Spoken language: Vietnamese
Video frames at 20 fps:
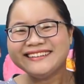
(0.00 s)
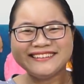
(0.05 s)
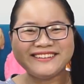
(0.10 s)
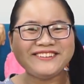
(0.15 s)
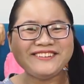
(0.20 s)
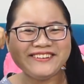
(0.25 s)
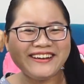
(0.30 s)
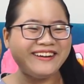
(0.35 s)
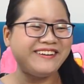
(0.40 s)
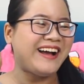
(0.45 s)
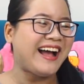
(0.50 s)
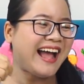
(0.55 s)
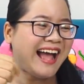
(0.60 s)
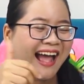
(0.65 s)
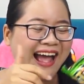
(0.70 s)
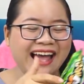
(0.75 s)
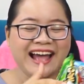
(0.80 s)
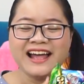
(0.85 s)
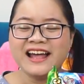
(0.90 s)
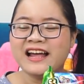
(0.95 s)
thú vị quá
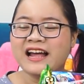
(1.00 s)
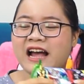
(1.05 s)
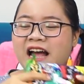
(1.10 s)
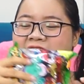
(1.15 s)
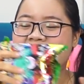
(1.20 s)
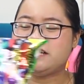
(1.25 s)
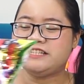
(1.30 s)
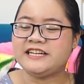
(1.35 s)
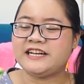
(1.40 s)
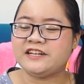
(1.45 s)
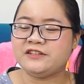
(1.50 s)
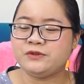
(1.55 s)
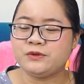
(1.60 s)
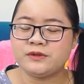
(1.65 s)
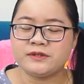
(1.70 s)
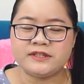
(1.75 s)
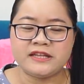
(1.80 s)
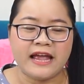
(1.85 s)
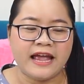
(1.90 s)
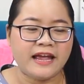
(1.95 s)
ha à, chị gà
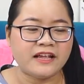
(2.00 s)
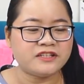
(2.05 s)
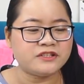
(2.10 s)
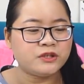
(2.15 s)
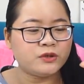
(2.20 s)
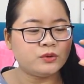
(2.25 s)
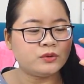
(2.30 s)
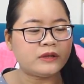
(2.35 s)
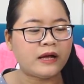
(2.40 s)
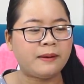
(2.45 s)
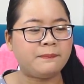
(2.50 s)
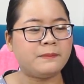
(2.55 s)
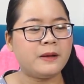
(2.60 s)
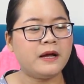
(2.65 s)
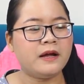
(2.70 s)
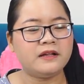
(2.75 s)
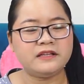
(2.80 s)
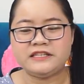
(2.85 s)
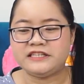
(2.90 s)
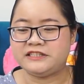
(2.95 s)
chua sẽ sưu tập
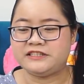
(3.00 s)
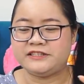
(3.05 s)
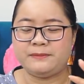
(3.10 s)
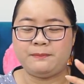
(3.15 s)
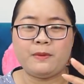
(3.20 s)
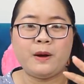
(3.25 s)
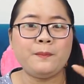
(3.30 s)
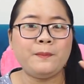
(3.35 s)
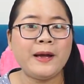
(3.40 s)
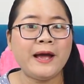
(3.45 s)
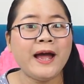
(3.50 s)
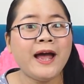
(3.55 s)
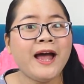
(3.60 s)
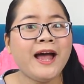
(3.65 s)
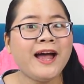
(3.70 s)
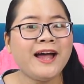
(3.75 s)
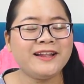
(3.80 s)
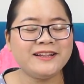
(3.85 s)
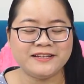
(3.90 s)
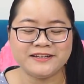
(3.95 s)
chị sẽ bóc
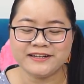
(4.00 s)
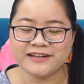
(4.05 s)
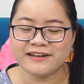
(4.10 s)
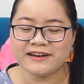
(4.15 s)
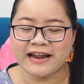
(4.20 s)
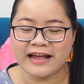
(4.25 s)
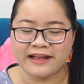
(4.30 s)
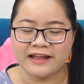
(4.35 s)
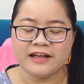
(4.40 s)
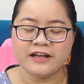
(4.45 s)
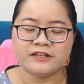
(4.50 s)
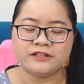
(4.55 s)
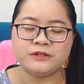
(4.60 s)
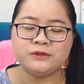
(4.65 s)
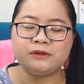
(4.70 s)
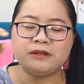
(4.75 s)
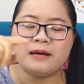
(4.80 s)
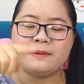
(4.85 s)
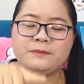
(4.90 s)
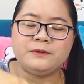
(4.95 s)
hết những cái này
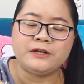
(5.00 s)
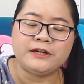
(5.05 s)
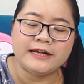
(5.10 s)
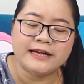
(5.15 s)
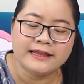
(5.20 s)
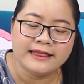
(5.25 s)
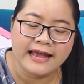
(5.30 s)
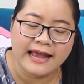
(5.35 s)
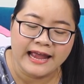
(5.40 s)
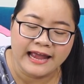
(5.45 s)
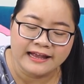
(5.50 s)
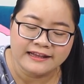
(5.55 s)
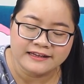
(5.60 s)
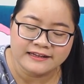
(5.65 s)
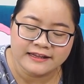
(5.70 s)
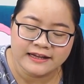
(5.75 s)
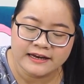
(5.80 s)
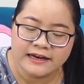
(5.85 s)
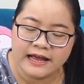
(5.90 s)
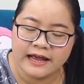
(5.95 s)
sưu tập những cái thẻ
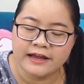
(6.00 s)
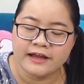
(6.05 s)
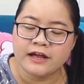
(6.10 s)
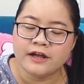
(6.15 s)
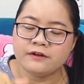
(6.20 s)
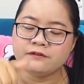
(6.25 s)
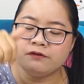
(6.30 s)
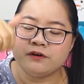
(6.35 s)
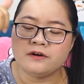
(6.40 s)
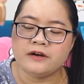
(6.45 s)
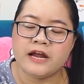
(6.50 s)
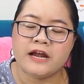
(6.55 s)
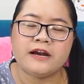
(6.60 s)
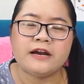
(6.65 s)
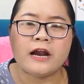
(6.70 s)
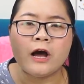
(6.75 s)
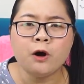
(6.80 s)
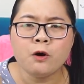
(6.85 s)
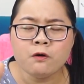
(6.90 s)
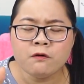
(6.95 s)
như thế này vừa để
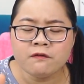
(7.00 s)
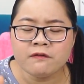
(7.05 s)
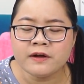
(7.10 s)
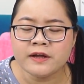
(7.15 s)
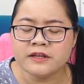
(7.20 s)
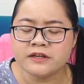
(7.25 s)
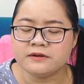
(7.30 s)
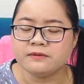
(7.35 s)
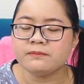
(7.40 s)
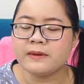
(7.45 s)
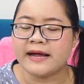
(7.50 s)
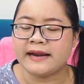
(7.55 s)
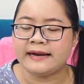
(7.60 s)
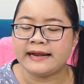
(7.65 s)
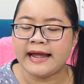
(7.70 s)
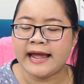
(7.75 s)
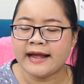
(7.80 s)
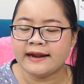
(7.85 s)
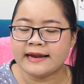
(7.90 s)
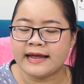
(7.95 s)
đấu với những bạn
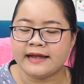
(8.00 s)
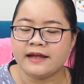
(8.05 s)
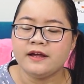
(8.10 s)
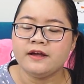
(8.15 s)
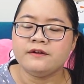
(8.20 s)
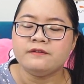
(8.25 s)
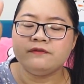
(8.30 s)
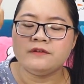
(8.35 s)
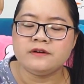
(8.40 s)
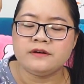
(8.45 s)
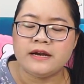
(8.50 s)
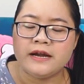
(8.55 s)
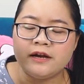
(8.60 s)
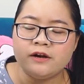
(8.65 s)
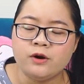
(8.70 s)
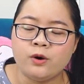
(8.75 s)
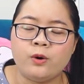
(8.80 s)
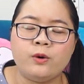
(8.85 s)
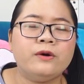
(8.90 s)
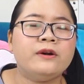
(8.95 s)
khác này vừa để
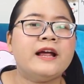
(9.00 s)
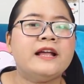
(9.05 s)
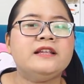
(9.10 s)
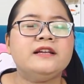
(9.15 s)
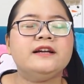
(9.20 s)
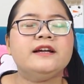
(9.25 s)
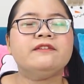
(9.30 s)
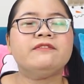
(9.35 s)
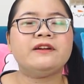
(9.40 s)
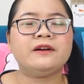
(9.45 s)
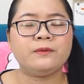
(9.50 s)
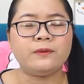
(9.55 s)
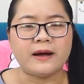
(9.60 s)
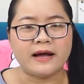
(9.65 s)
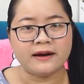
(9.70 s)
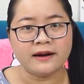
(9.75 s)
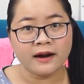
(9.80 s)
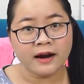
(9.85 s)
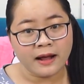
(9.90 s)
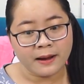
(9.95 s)
đổi ra những cái phần
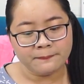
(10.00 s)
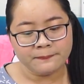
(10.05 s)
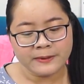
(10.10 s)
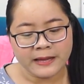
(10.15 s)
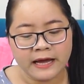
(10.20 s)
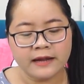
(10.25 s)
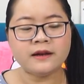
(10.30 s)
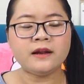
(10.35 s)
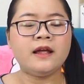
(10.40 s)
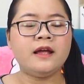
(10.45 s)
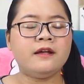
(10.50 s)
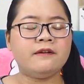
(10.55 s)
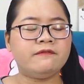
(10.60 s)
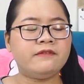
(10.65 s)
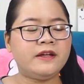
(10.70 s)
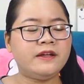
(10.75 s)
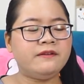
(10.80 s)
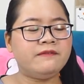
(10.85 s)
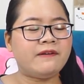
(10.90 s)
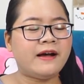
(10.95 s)
quà rất là hấp dẫn
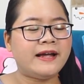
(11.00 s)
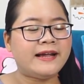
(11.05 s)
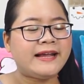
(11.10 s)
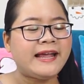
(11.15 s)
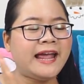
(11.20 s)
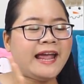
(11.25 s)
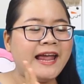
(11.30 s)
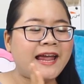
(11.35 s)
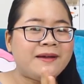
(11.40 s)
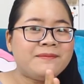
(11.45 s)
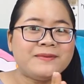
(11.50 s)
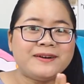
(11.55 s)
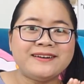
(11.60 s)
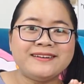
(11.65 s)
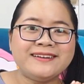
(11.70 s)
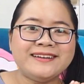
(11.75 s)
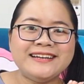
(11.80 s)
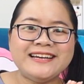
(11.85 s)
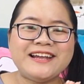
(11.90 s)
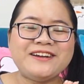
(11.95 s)
vì vậy các em
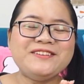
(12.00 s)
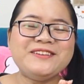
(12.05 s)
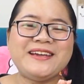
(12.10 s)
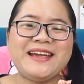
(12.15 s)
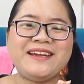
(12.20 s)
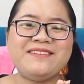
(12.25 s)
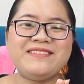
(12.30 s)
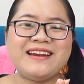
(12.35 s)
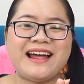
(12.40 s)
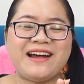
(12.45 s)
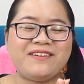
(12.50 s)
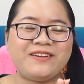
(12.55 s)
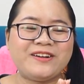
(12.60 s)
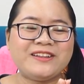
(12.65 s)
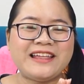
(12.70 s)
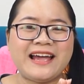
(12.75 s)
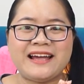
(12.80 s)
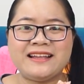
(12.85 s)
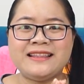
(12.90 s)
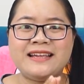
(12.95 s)
ơi nếu như em nào
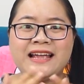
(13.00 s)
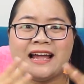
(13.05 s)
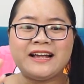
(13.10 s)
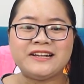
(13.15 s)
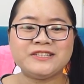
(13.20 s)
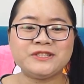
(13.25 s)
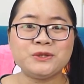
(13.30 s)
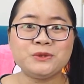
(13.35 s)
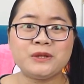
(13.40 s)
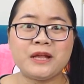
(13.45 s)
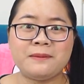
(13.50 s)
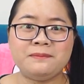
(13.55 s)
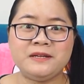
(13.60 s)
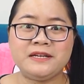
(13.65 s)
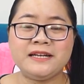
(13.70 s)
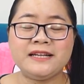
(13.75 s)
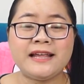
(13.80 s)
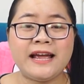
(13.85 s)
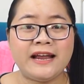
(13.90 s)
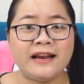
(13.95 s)
có thể thì hãy sưu tập
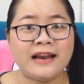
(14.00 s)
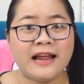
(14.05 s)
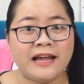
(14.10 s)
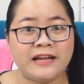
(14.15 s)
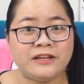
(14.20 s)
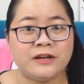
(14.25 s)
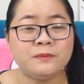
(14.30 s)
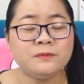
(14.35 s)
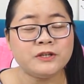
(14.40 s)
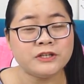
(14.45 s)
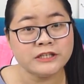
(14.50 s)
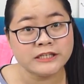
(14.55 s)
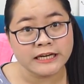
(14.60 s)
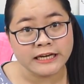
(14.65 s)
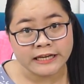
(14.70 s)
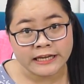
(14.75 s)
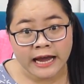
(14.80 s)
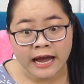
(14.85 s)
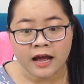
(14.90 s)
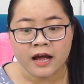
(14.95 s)
những cái thẻ này giống như
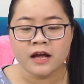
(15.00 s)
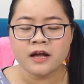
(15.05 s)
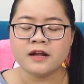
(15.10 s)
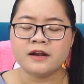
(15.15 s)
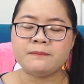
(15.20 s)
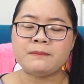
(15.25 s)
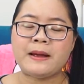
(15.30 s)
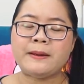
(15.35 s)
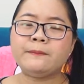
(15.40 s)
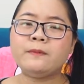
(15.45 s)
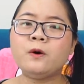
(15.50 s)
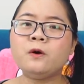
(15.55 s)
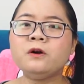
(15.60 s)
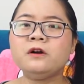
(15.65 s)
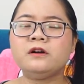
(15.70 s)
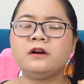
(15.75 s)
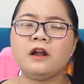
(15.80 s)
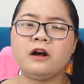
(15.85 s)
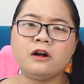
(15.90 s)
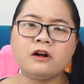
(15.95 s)
chị nhé mai mốt
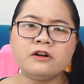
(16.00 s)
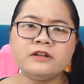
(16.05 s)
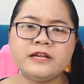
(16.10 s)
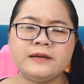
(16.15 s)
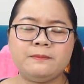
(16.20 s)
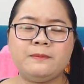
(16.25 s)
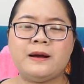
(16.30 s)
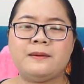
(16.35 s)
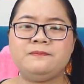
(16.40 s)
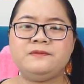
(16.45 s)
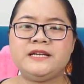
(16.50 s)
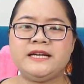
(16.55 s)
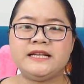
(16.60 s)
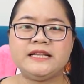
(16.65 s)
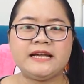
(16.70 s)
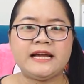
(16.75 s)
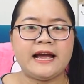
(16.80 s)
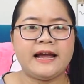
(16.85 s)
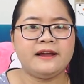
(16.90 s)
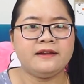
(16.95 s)
lỡ có dịp gặp chị
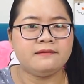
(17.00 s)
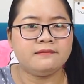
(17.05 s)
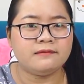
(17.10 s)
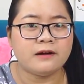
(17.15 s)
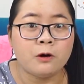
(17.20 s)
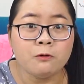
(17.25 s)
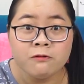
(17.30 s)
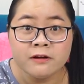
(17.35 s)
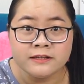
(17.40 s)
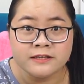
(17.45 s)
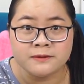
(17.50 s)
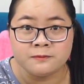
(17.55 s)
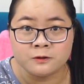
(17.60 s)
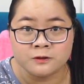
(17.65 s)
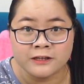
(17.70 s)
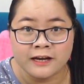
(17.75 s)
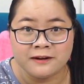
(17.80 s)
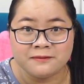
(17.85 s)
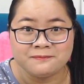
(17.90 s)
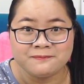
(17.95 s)
thì hãy đấu với chị
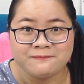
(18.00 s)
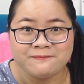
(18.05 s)
một trận